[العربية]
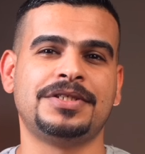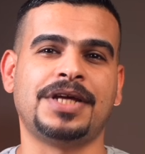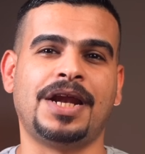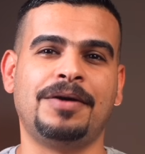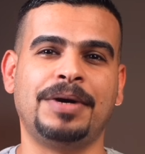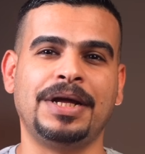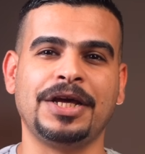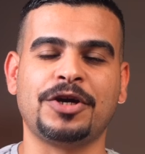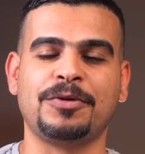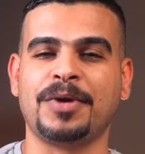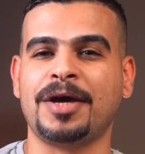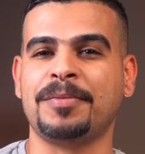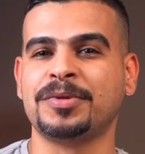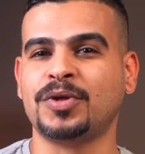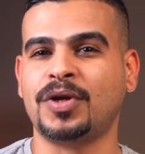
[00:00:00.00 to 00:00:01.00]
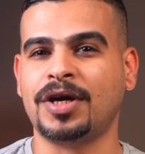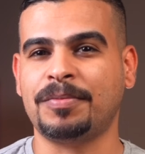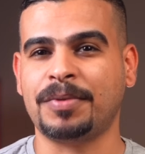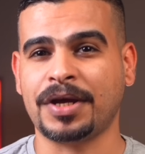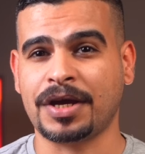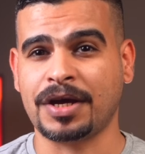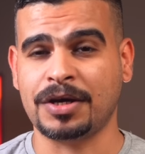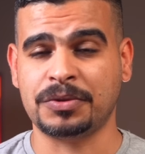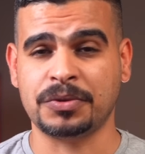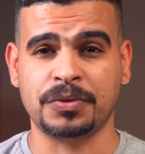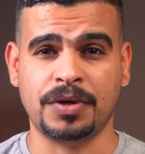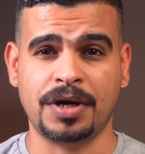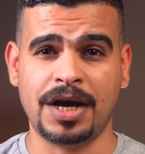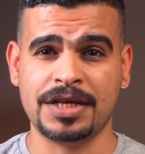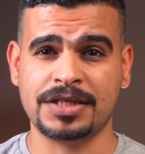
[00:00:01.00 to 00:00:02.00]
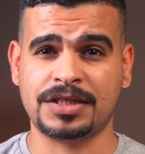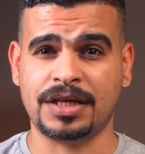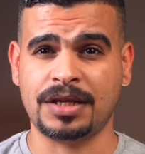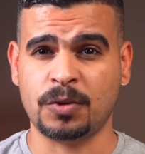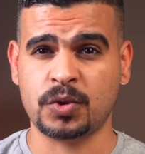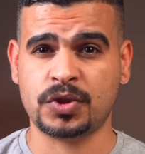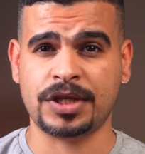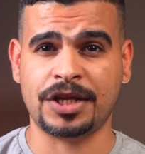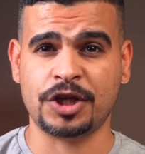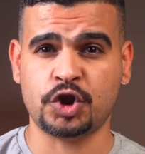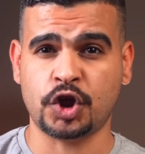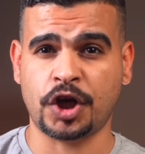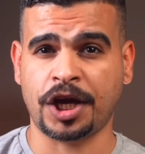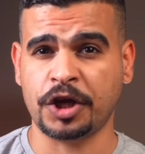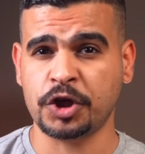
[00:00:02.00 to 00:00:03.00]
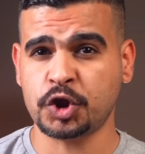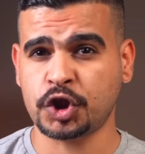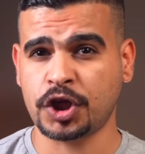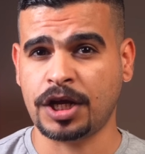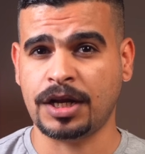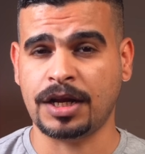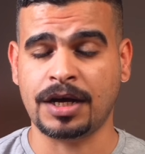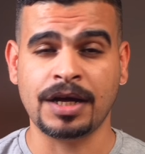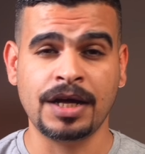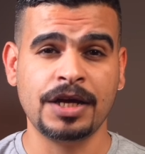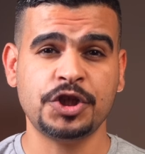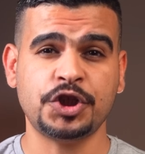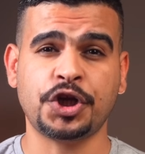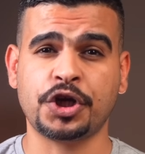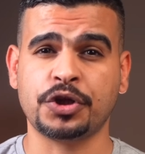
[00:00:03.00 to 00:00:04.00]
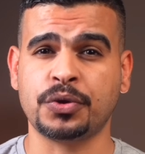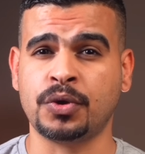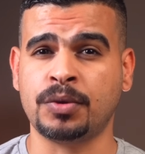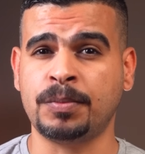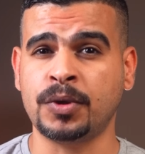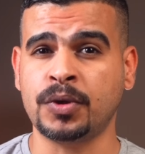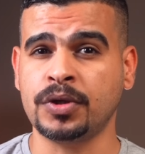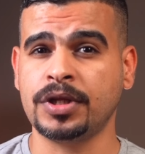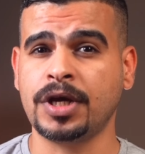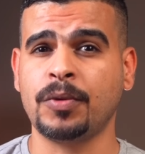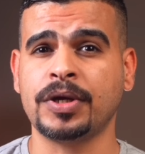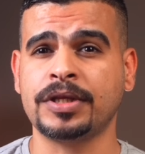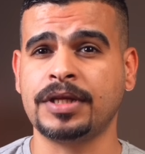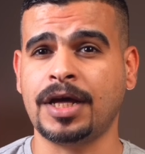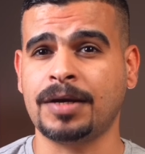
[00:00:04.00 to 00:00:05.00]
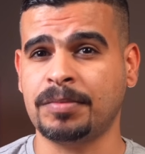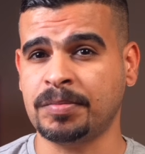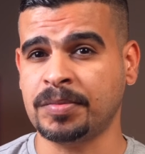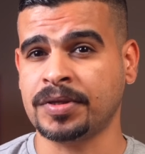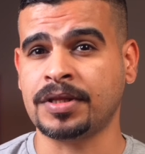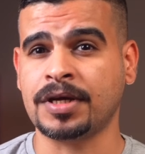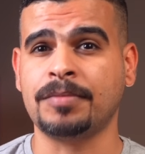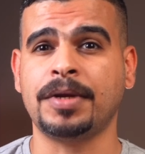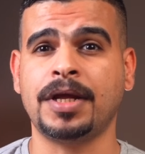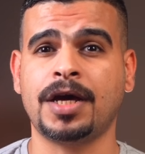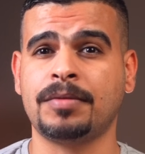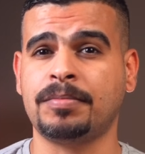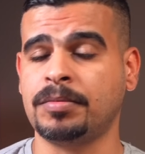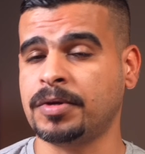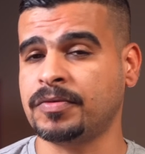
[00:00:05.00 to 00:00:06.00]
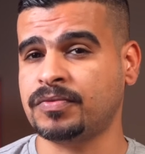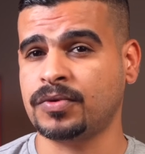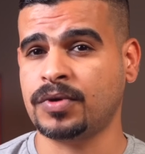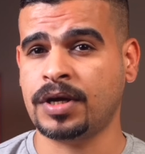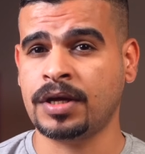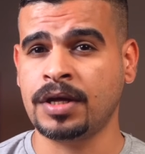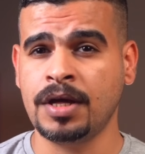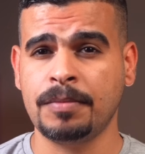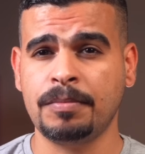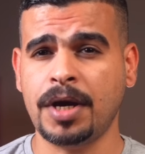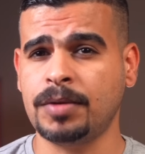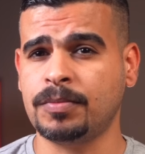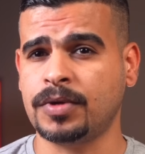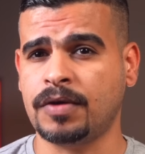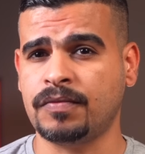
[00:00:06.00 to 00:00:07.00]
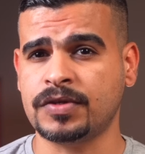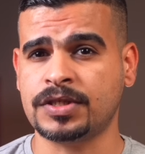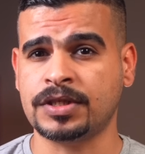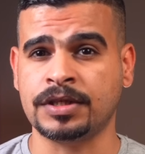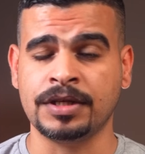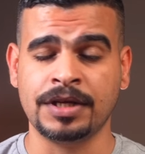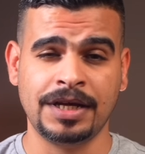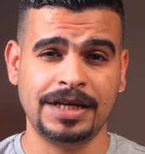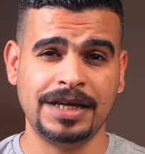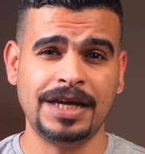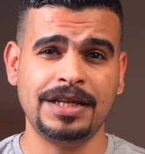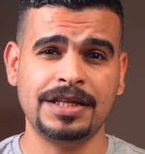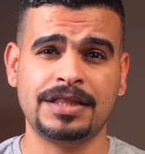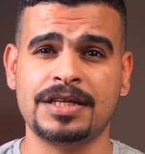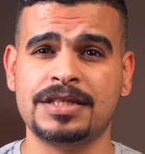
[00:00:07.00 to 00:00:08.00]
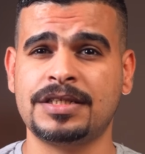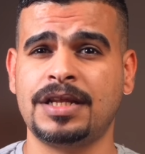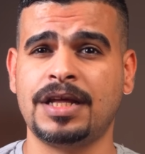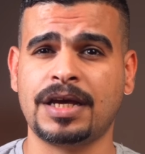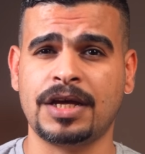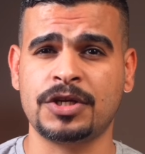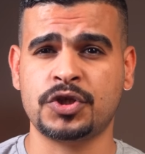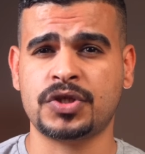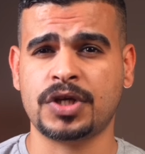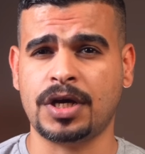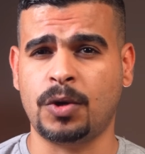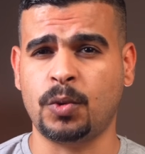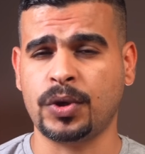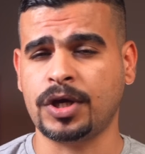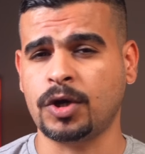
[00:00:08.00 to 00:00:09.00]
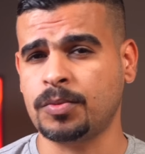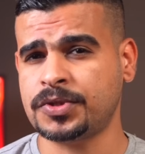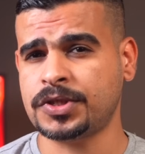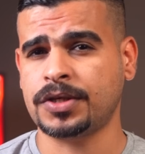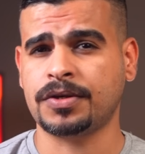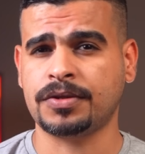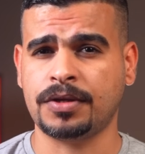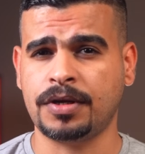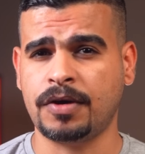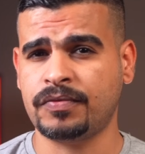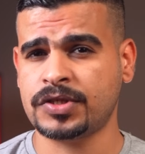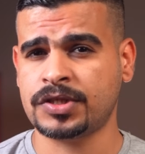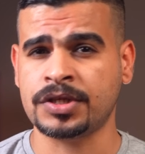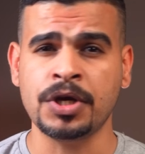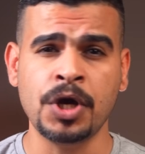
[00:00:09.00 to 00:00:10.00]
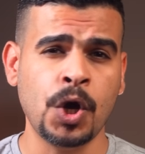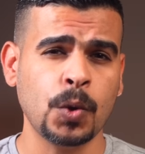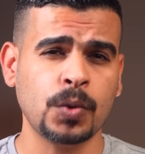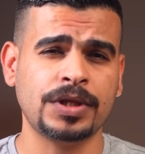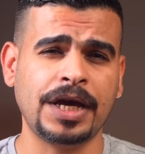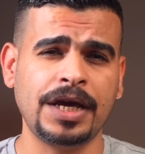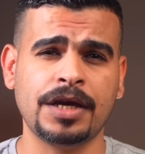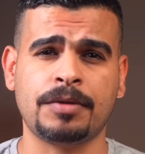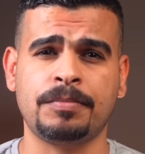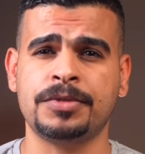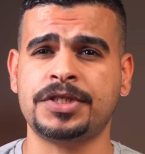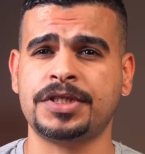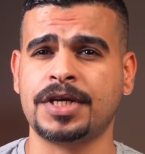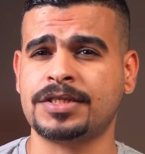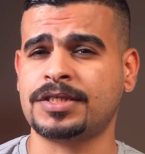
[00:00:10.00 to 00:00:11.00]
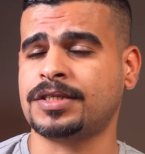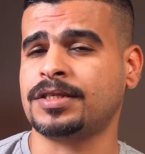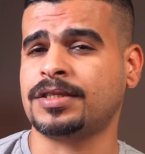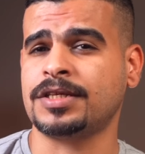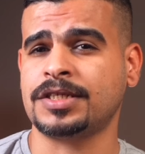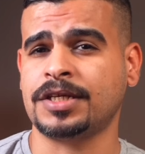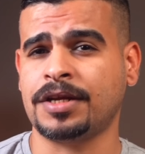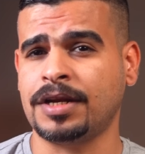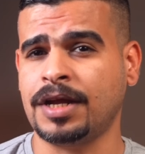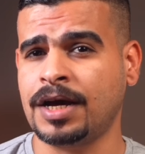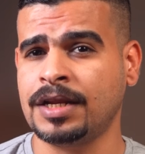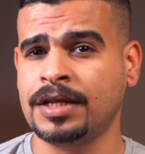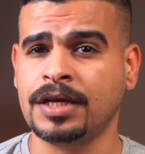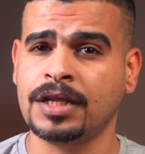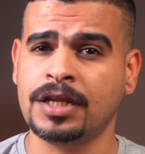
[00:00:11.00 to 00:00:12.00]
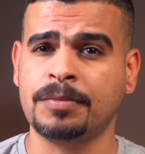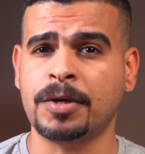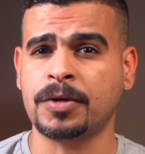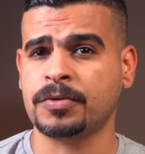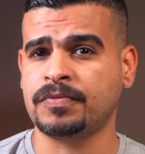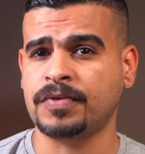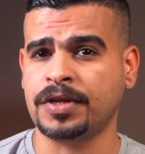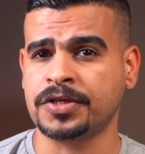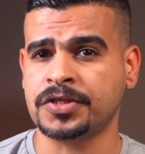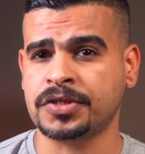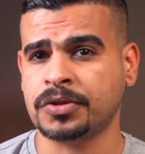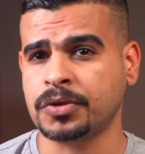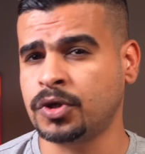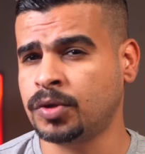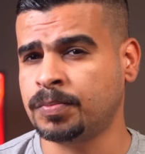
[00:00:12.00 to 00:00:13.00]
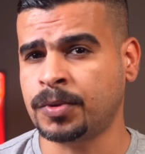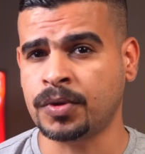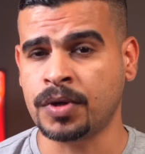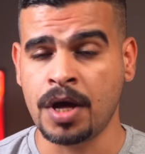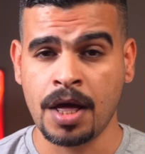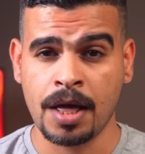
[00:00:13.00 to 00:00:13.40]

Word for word: السلام عليكم ورحمة الله وبركاته هاي السنة والسنة الجاية إن شاء الله شركة أوبو ناوية تلعب بنظام الحرب المفتوحة مع المنافسين يعني تنزل لك أجهزة قوية وبسعر تنافسي وتغير من سياسة التسعير العالي اللي معروف عن أجهزة أوبو